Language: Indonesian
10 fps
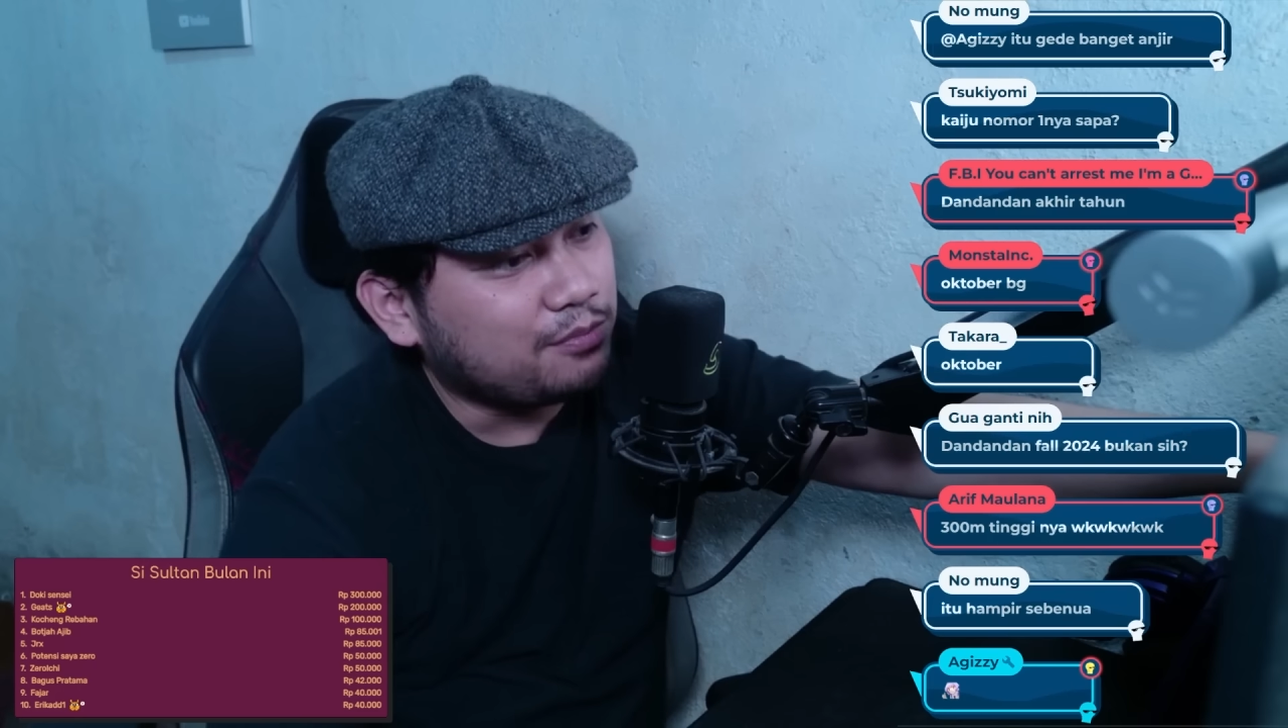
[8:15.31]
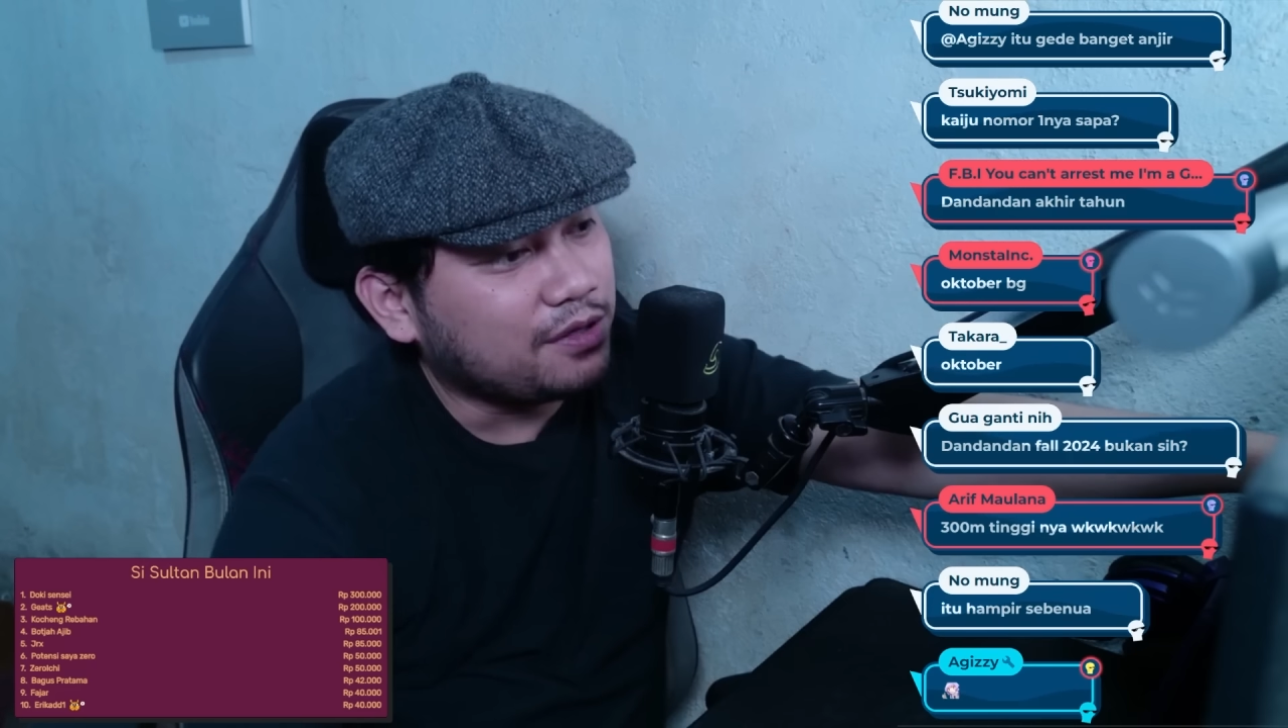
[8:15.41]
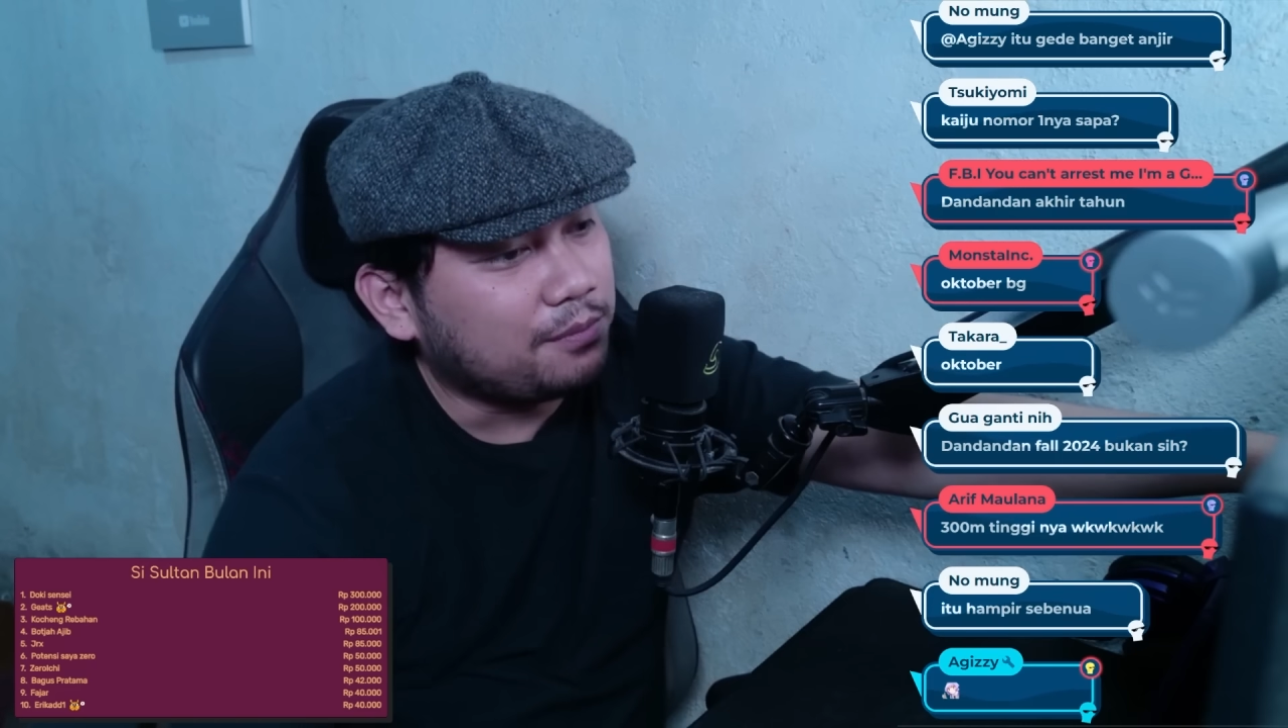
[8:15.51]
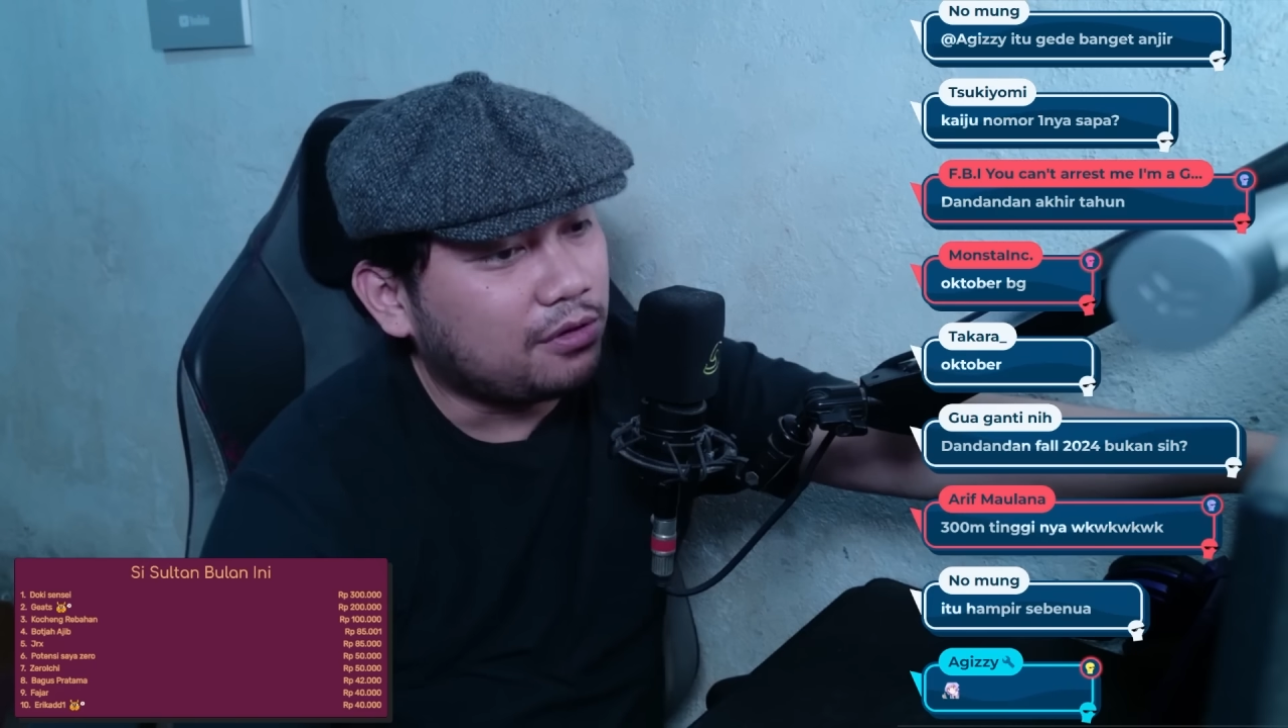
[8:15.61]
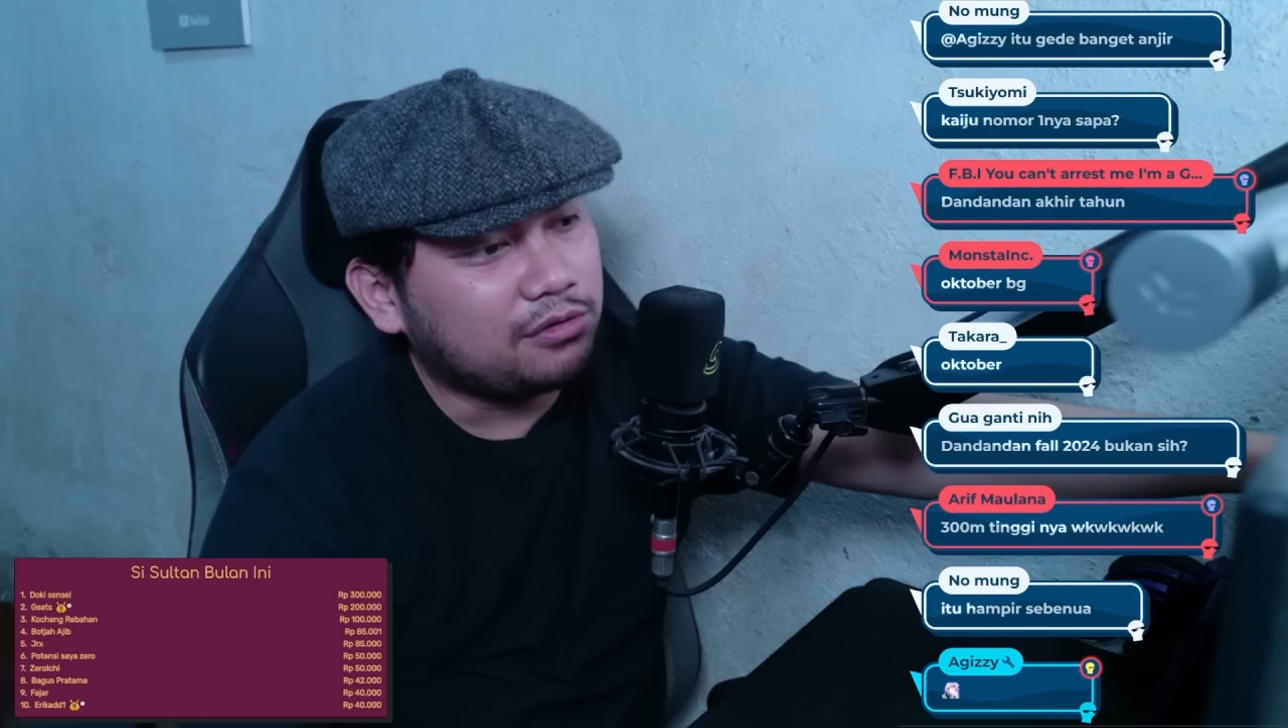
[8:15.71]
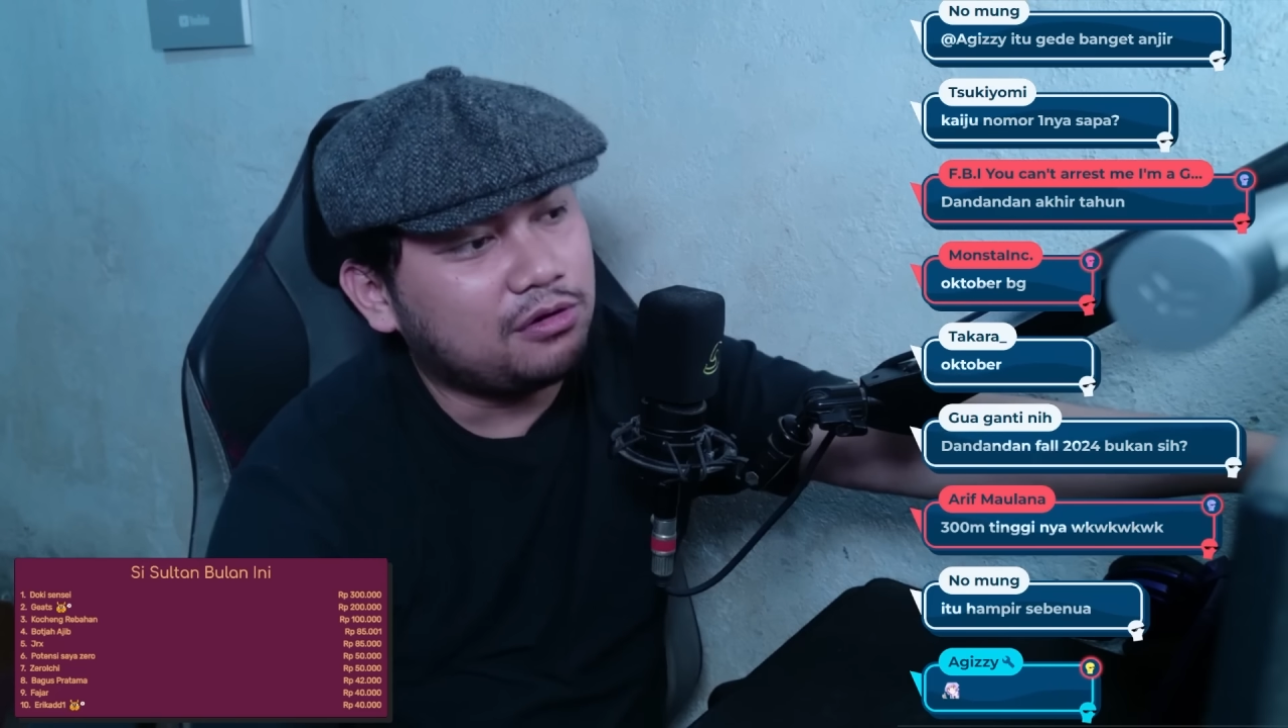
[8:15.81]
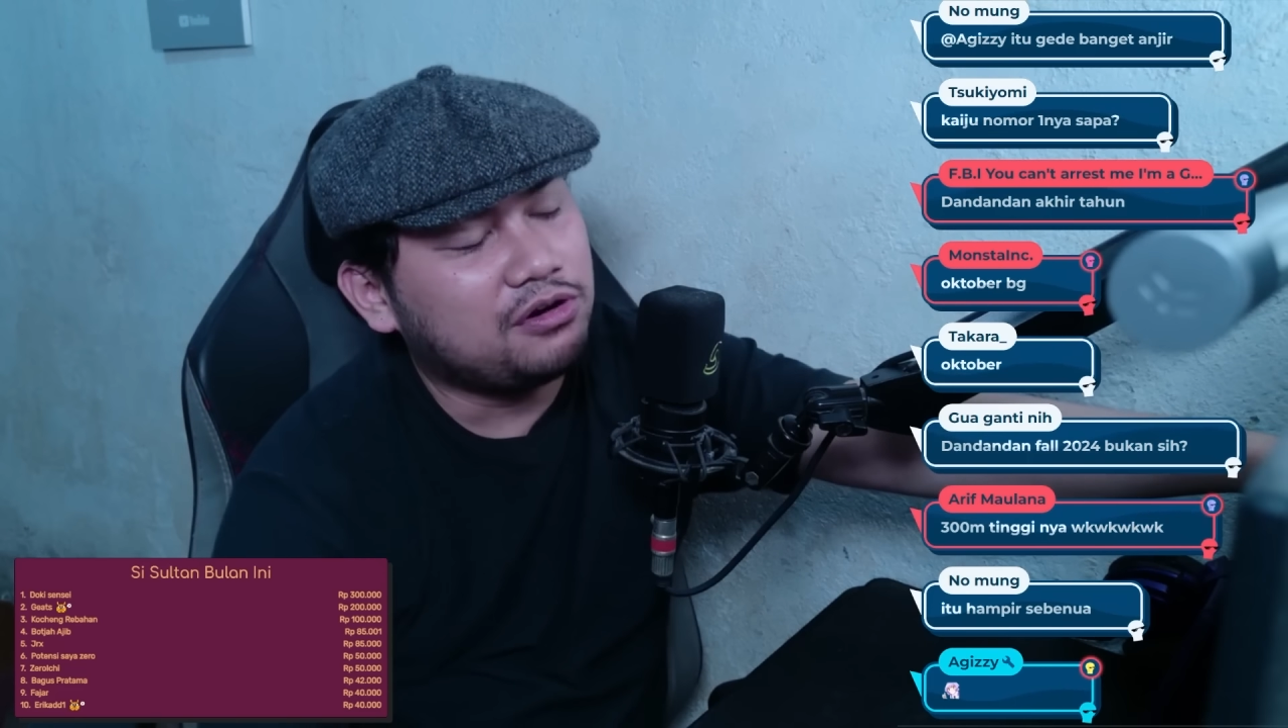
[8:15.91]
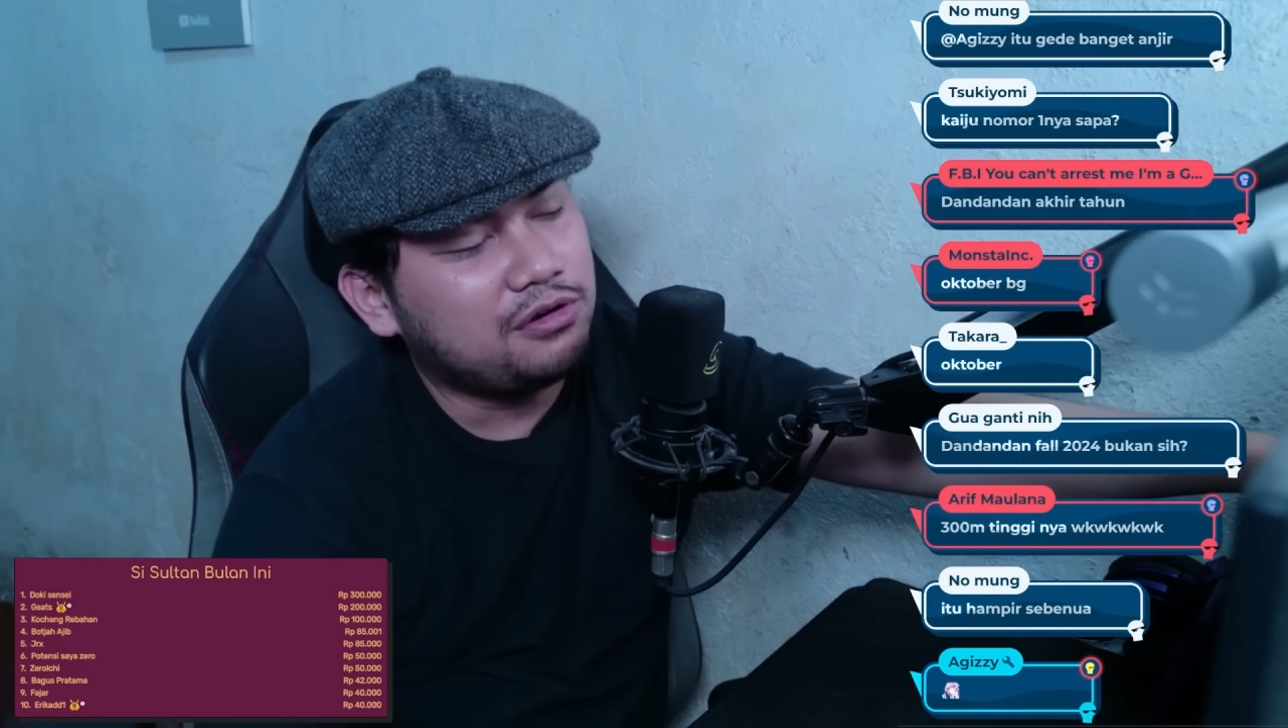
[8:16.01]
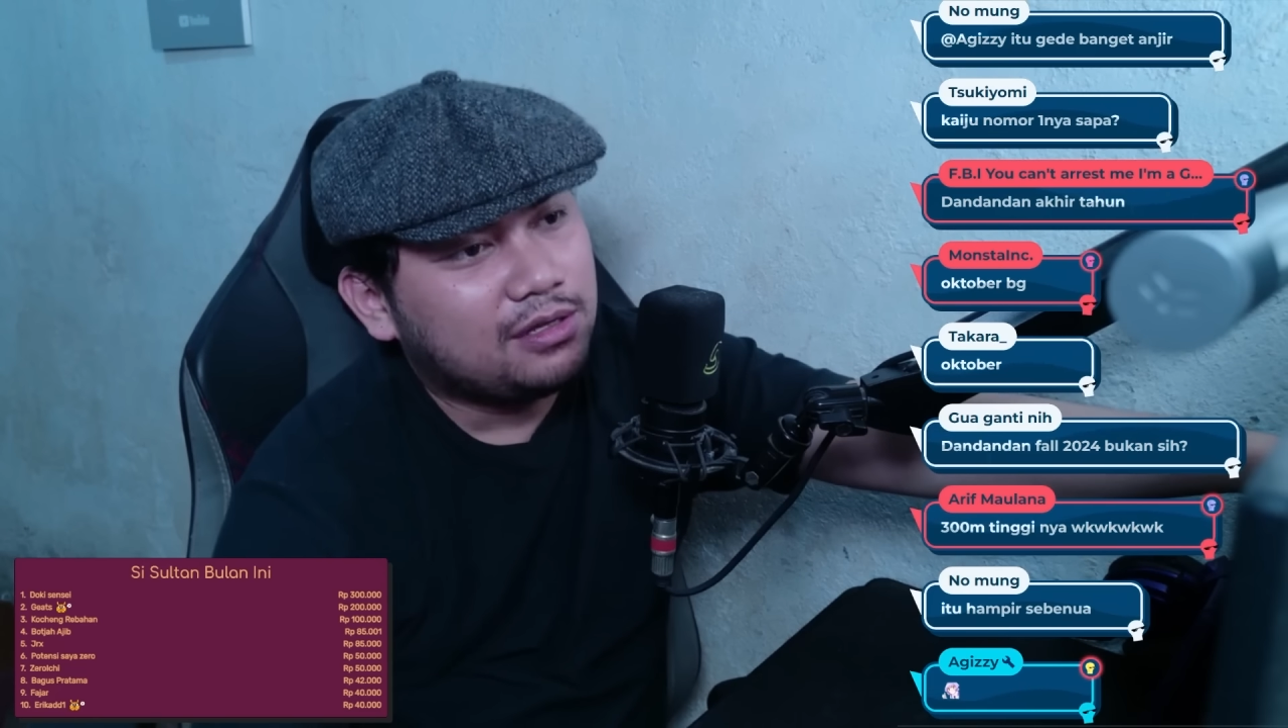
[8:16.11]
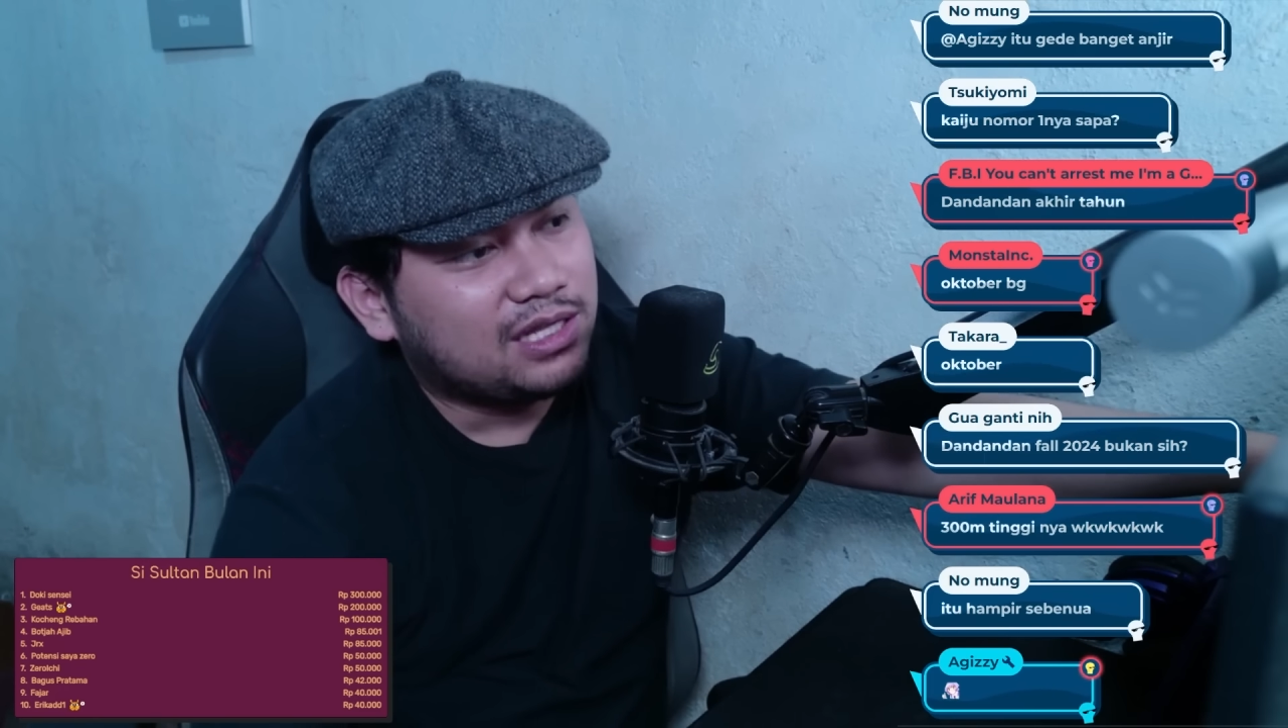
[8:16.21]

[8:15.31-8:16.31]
punya plot hole